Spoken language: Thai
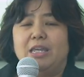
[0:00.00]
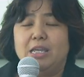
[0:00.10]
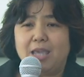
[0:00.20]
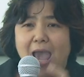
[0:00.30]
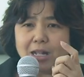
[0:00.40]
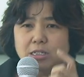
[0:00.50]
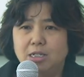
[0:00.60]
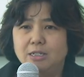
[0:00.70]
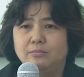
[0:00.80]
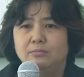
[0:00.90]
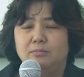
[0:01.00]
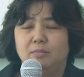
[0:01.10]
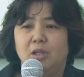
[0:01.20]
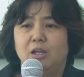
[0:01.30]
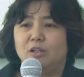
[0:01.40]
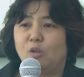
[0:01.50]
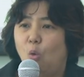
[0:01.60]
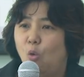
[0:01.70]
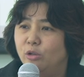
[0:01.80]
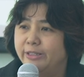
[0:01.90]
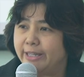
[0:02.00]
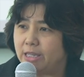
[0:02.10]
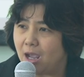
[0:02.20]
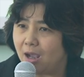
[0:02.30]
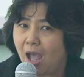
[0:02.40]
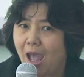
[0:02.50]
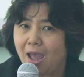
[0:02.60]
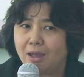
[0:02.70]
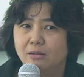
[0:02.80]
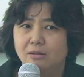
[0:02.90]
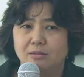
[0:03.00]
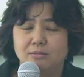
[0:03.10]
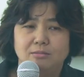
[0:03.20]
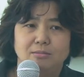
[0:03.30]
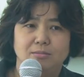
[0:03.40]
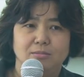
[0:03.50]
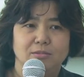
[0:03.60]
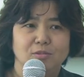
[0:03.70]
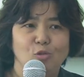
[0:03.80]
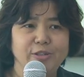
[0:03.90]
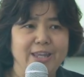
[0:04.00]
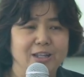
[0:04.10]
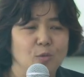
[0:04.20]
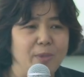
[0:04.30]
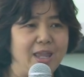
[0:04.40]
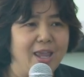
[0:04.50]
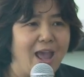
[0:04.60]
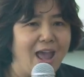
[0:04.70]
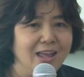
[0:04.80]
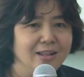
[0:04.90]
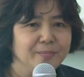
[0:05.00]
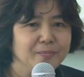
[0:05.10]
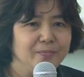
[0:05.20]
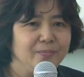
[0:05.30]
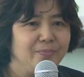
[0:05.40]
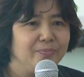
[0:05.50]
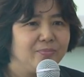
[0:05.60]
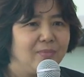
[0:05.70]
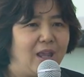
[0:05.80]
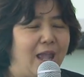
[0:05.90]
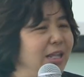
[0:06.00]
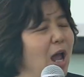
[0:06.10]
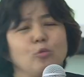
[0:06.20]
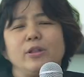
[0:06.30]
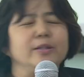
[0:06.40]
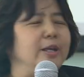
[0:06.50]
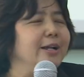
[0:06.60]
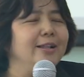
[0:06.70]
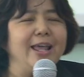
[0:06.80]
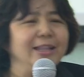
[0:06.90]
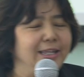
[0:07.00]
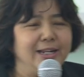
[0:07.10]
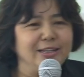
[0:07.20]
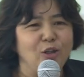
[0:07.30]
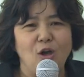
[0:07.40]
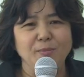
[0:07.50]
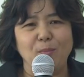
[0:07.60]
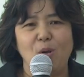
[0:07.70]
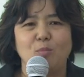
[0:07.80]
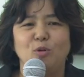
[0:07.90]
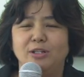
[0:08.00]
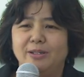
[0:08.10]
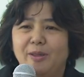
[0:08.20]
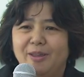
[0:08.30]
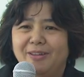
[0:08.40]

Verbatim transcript: อีกอย่างหนึ่งโทนเสียงค่ะโทนเสียงต้องเป็นไงคะอันนี้เอาทริคเล็กทริคน้อยมาบอกนะ